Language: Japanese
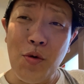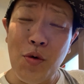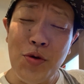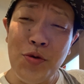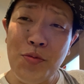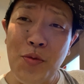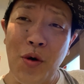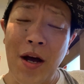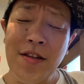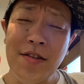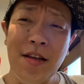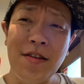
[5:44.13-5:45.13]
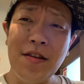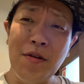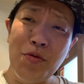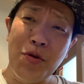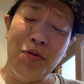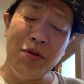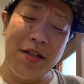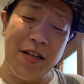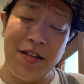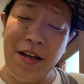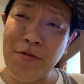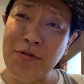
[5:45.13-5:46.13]
こういうもう簡単なお料理
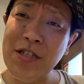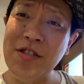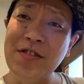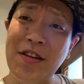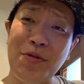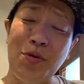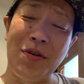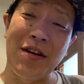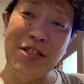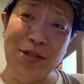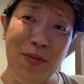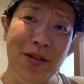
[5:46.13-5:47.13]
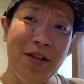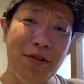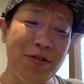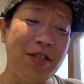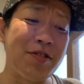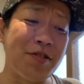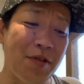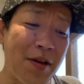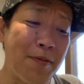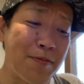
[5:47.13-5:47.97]
で楽しんでる時が一番楽しいですよね